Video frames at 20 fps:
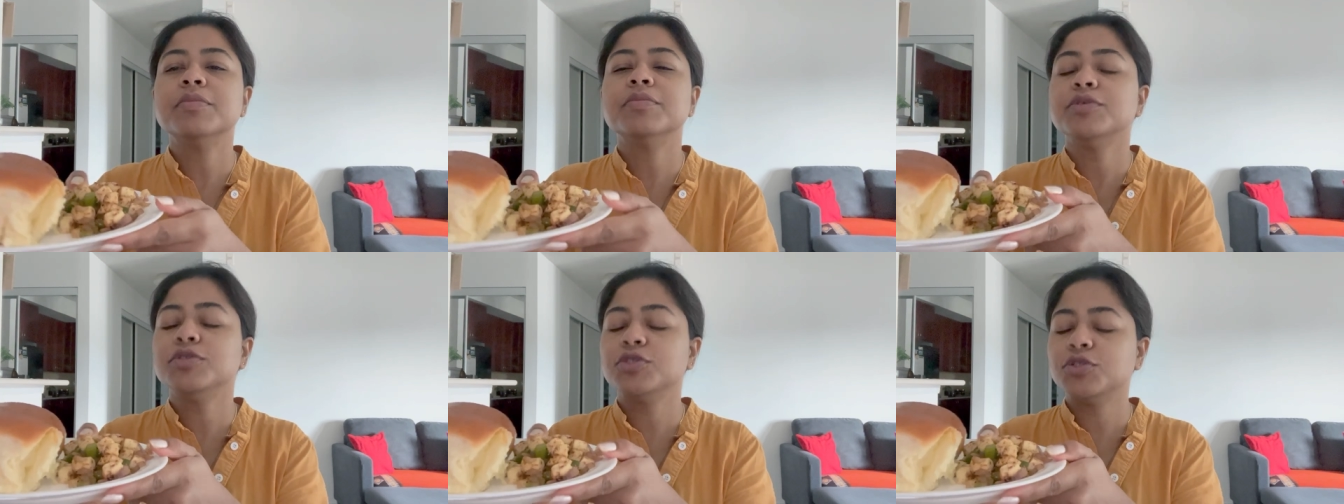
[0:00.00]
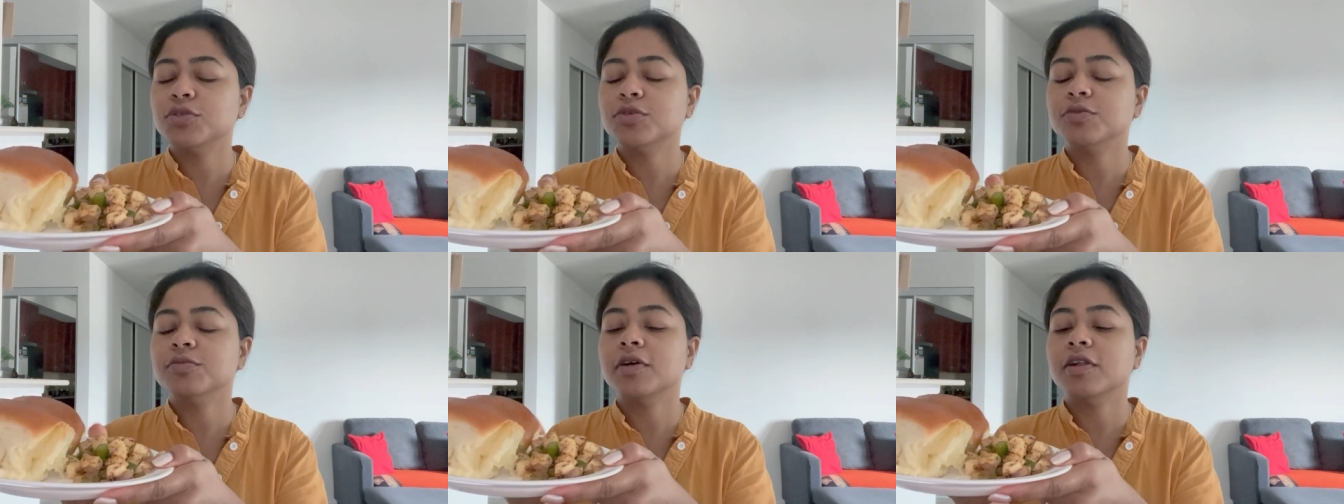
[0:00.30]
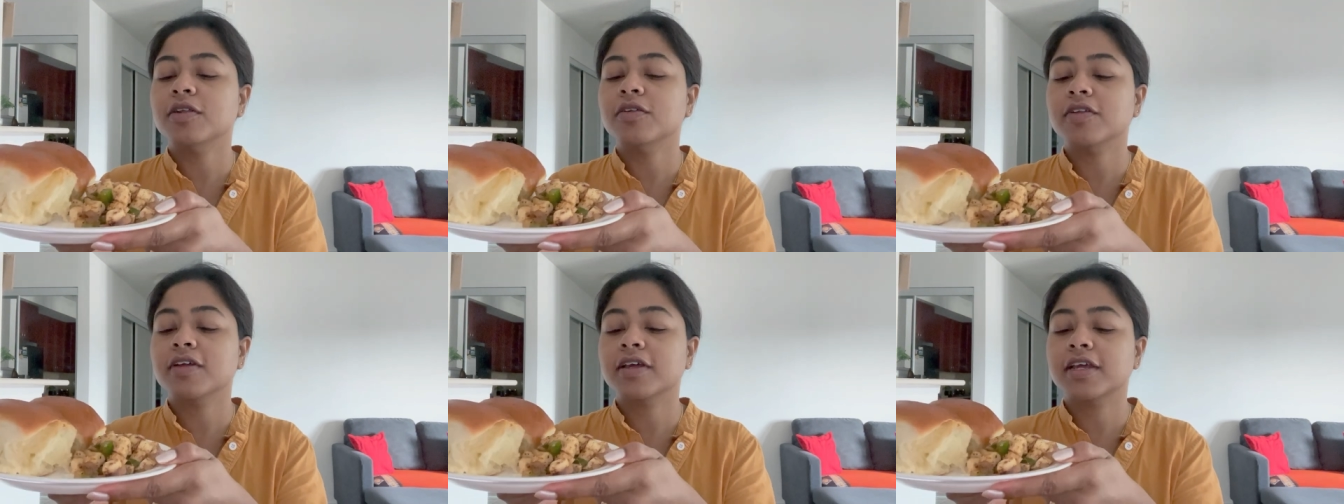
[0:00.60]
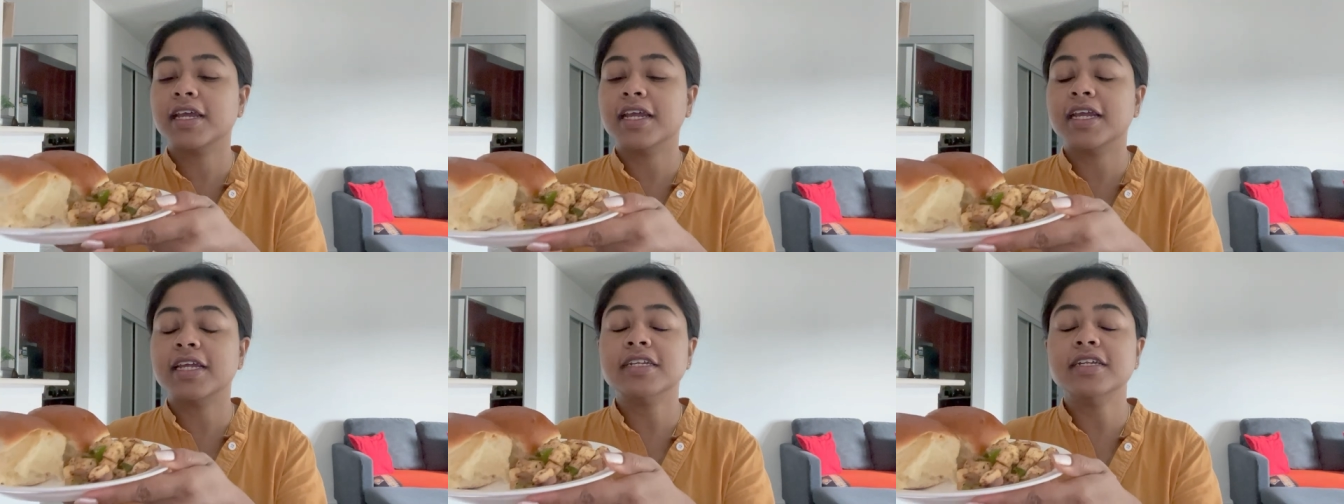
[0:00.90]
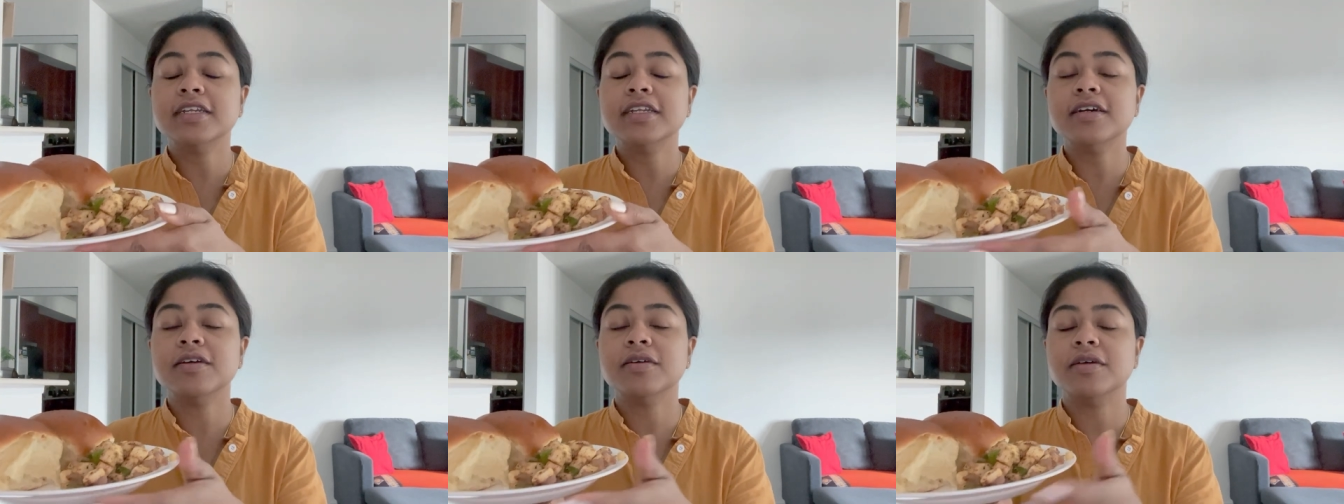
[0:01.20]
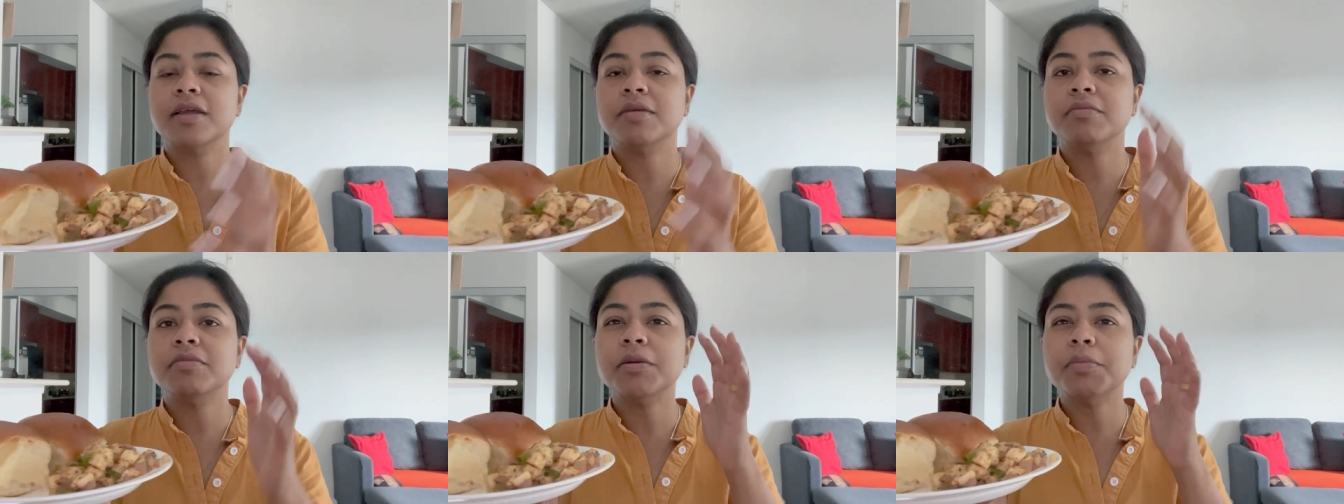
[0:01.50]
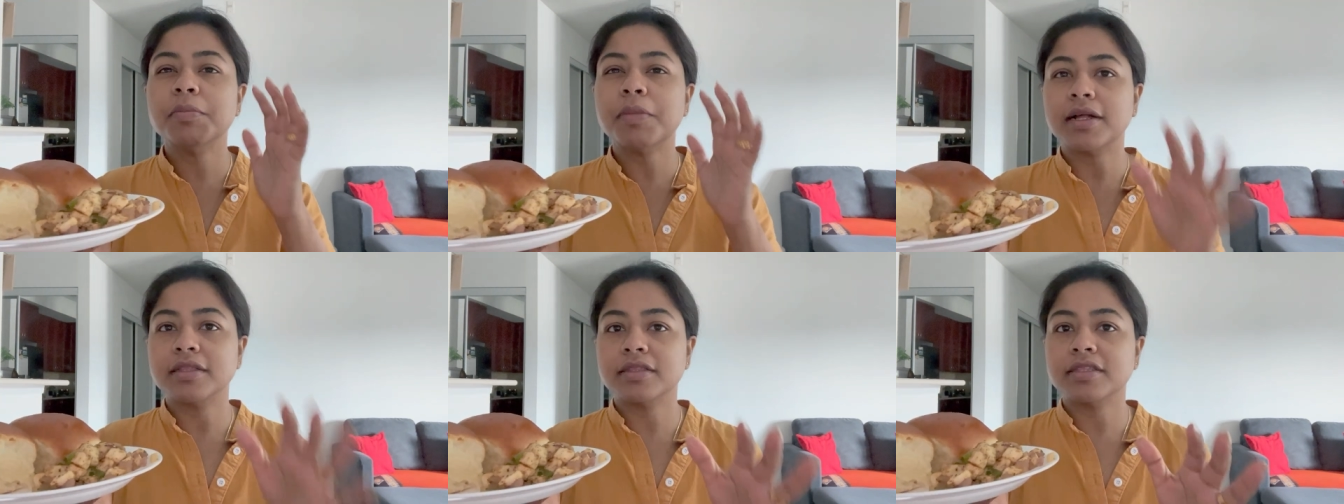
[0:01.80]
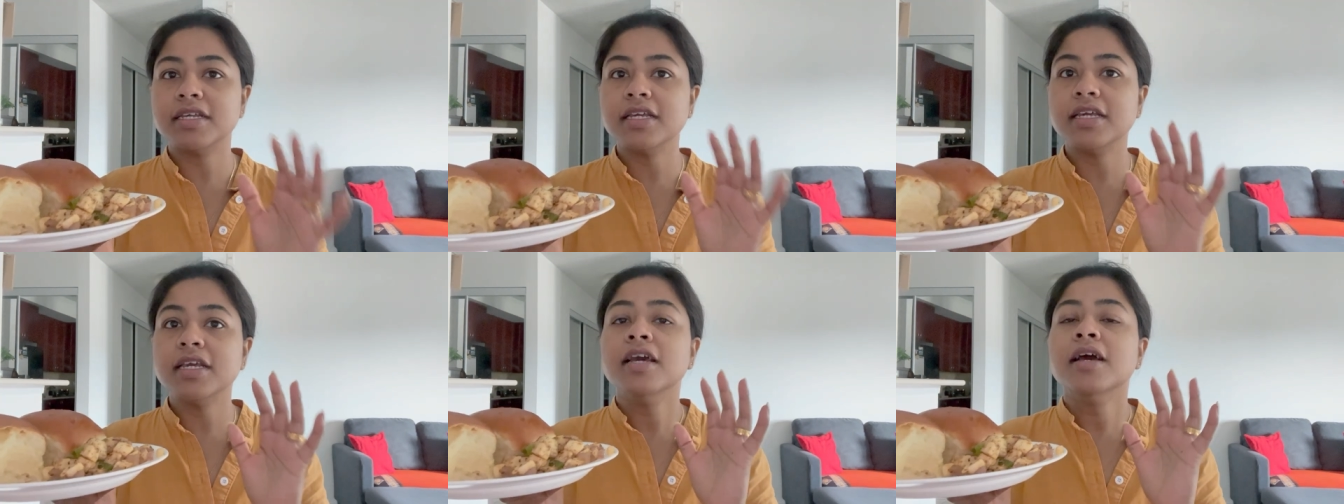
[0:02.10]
ভীষণ ভালো লাগে এটা না এমনি পাতি